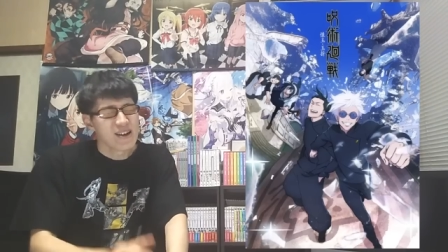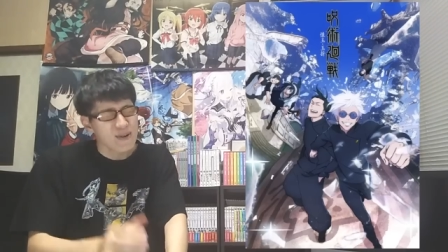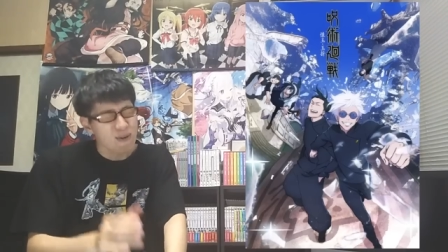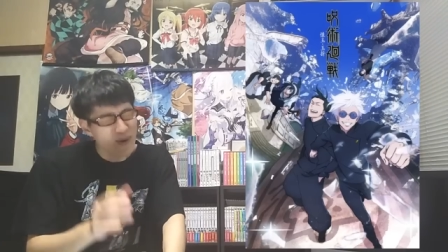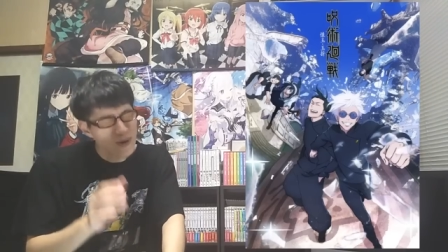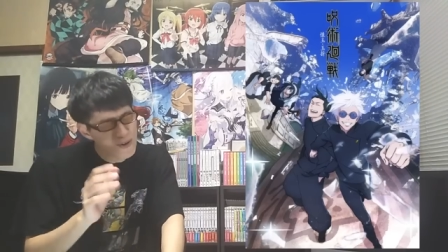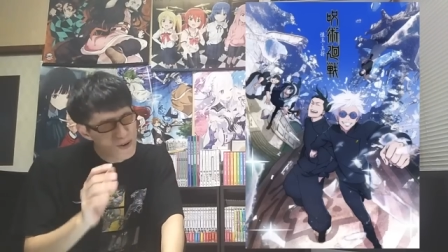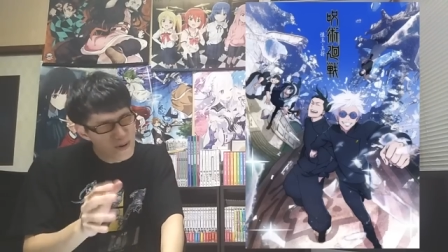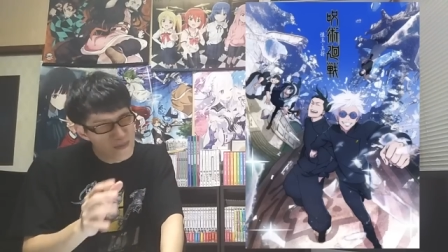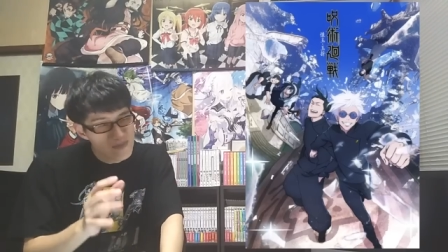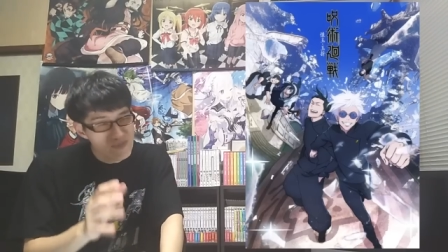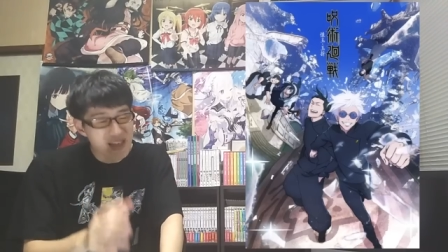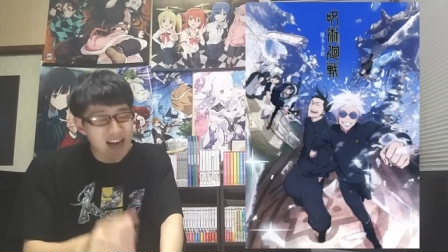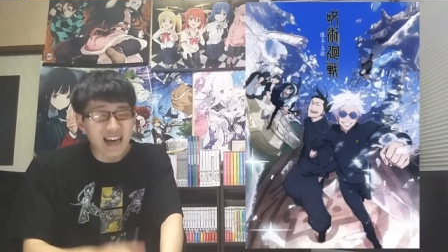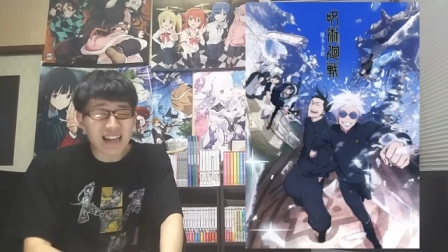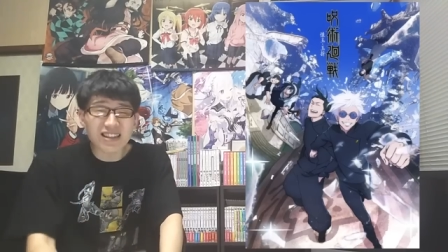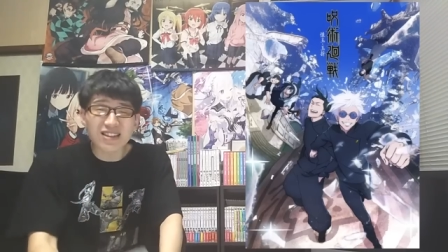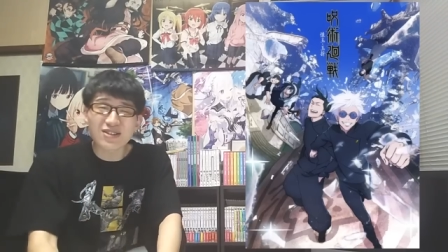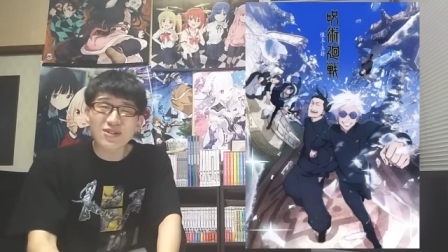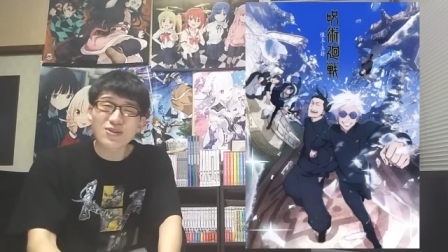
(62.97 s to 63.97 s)
この
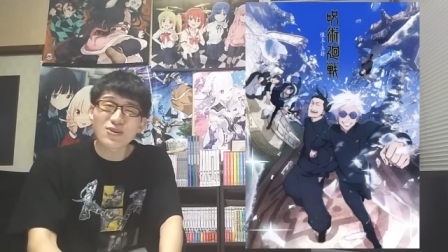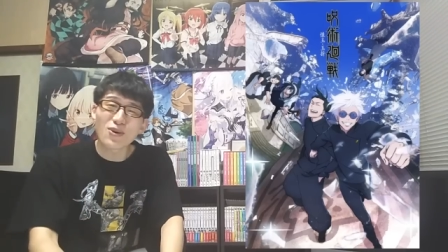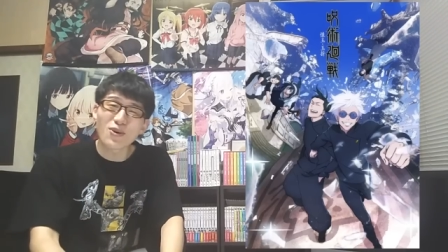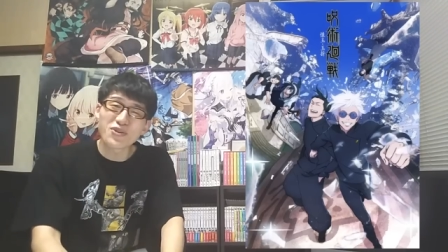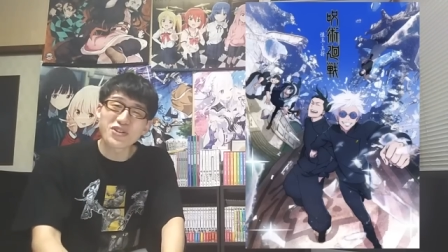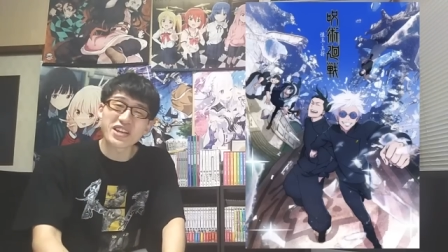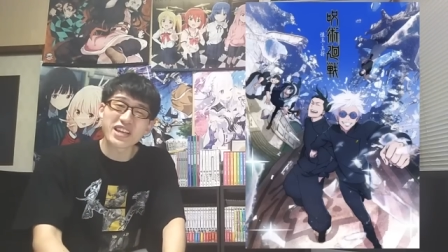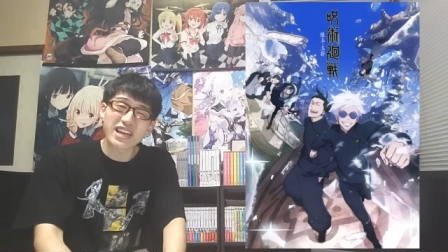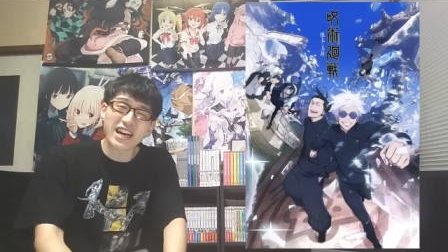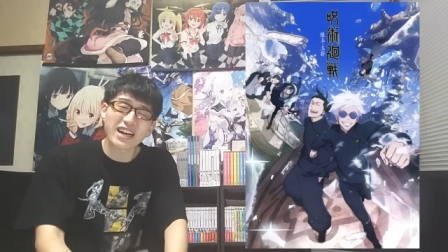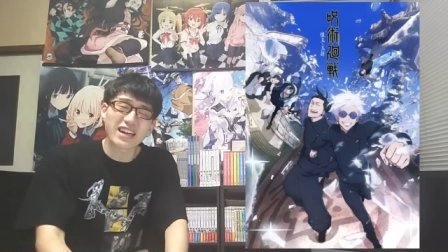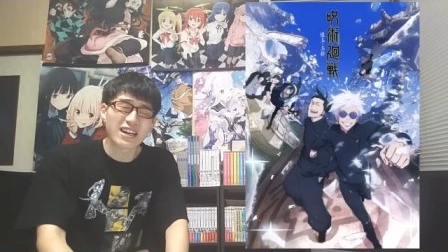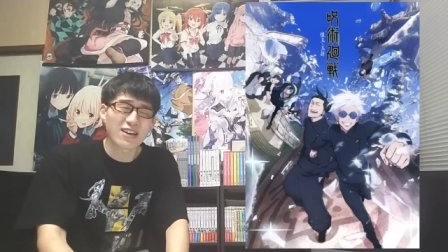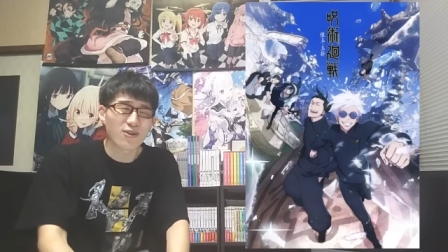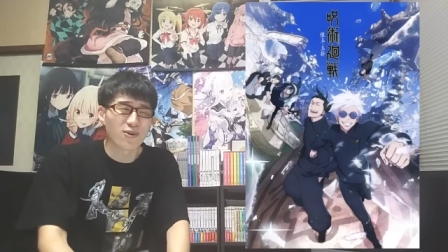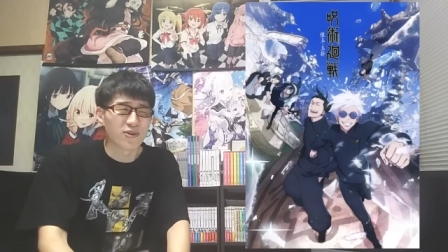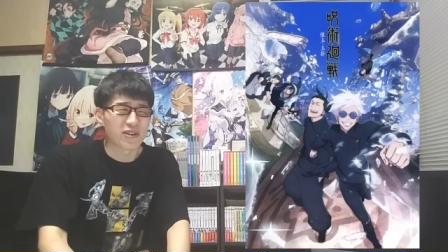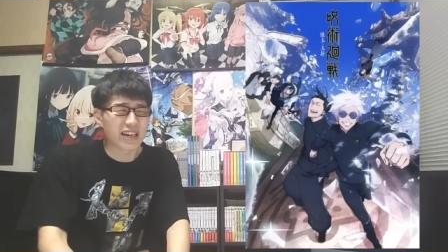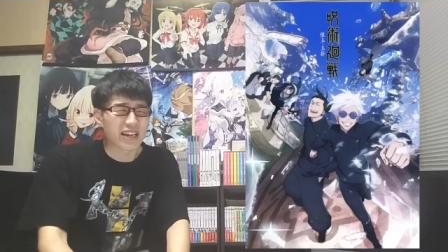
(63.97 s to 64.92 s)
圧倒的派遣校、